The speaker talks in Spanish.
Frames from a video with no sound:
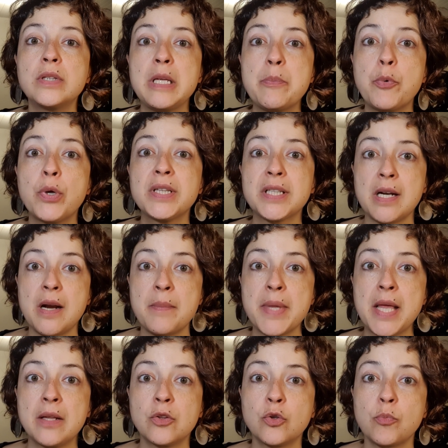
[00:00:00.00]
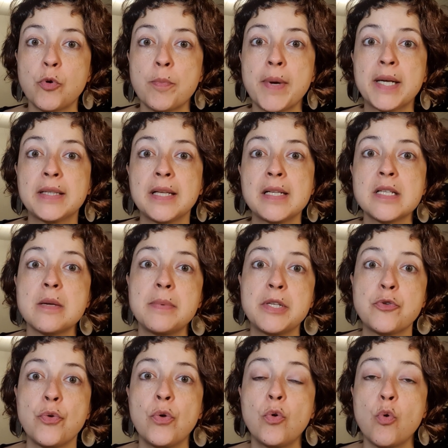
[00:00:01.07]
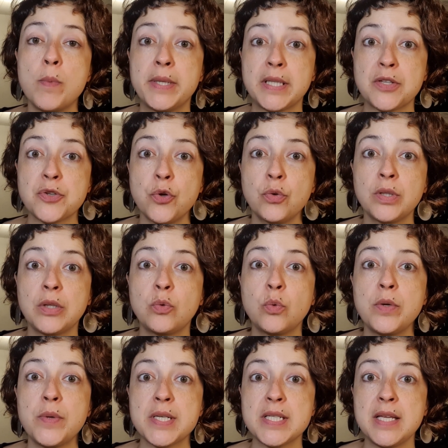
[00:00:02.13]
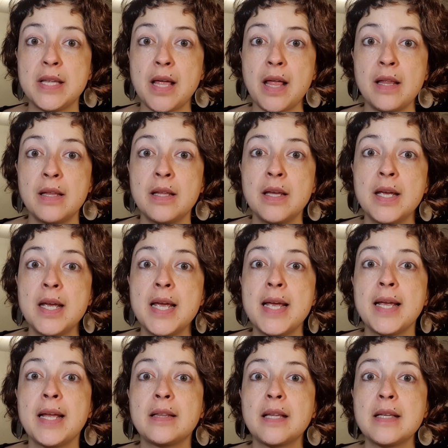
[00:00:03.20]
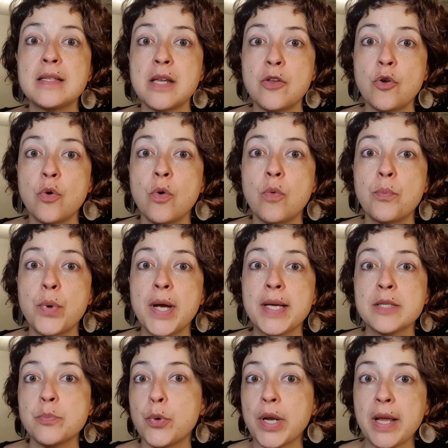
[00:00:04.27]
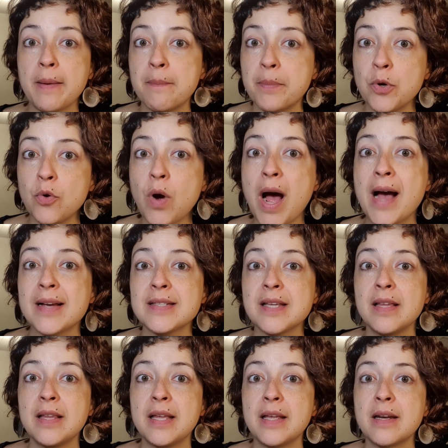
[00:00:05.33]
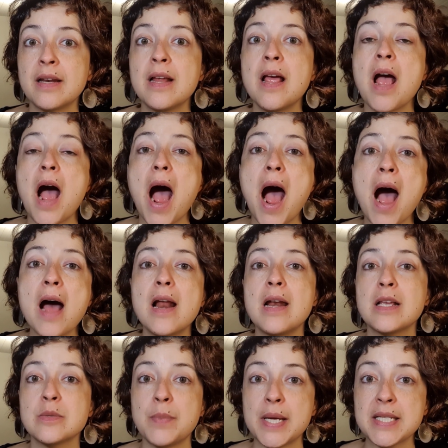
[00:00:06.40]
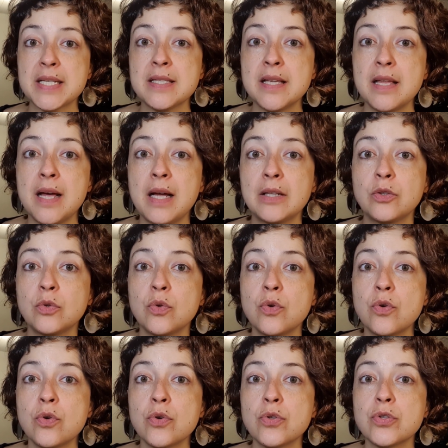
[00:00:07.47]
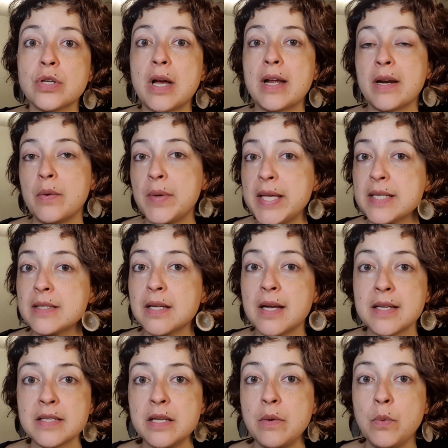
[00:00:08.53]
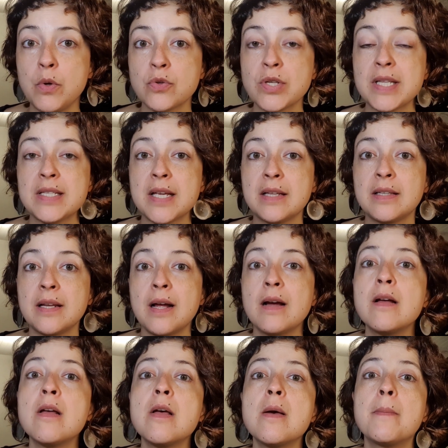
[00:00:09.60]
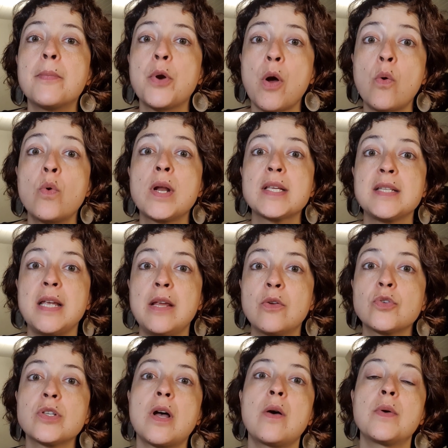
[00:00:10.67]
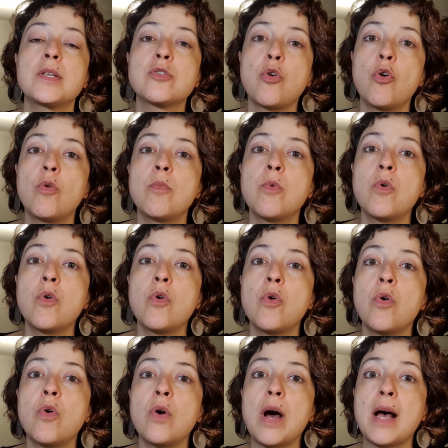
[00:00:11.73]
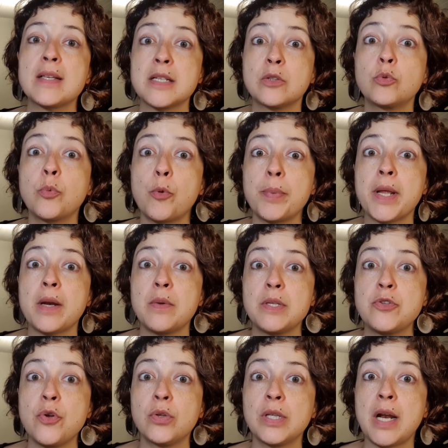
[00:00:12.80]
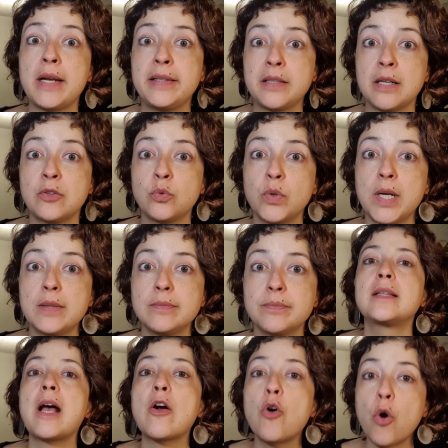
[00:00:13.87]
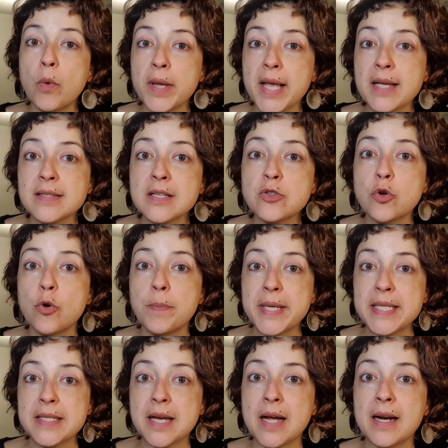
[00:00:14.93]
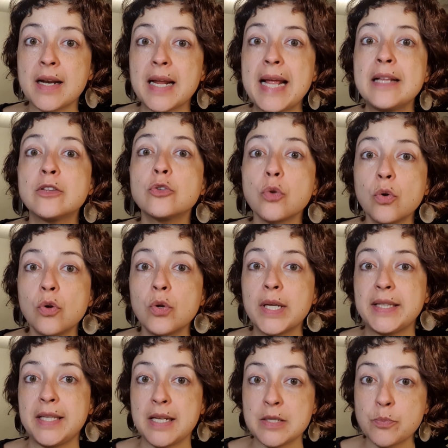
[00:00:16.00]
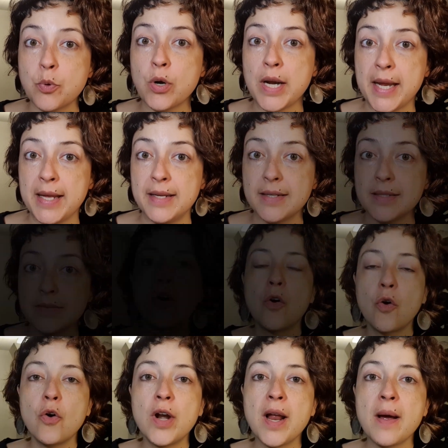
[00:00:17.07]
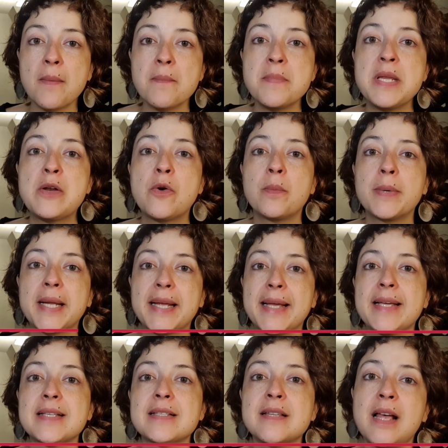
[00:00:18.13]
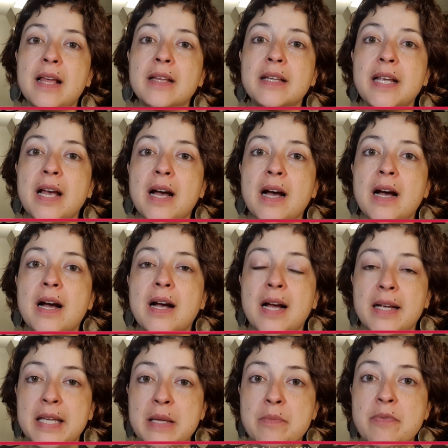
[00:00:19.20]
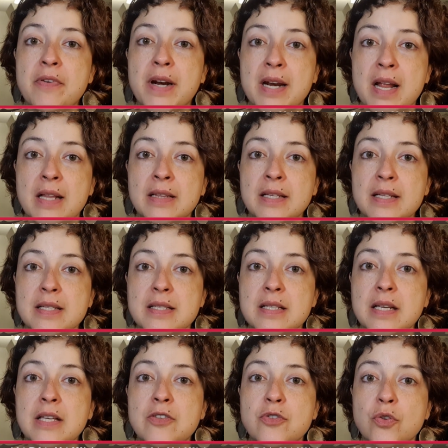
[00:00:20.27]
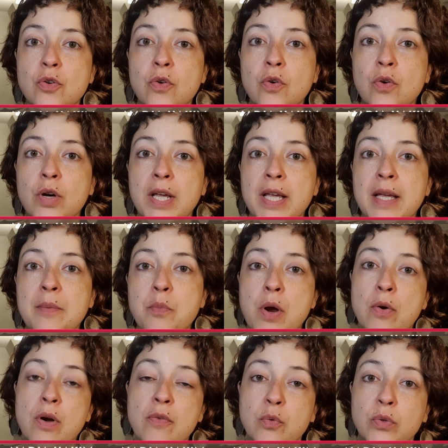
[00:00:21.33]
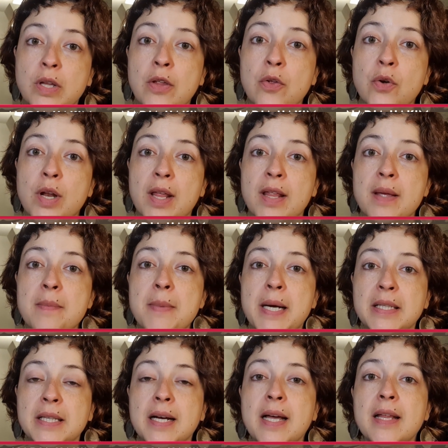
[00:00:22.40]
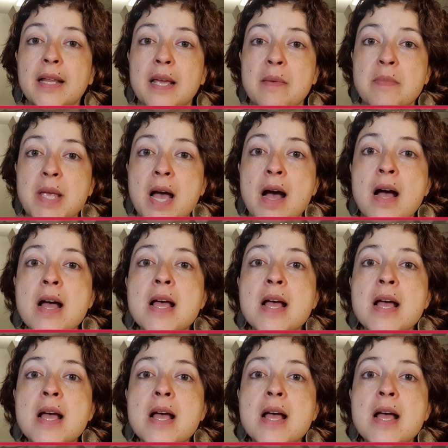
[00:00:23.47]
tipo de entrenamiento por parte del servicio de documentación de tu universidad que te enseñó, pues, por ejemplo, a acceder a las bases de datos, revistas, libros, etcétera, pero aún así no sabes cómo hacer tu propia revisión de la literatura? ¿Te agobias de solo pensar en todo lo que tienes por leer? Hola, mi nombre es Nadia Jaquín Fernández y soy, bueno, la fundadora de Mind Academia,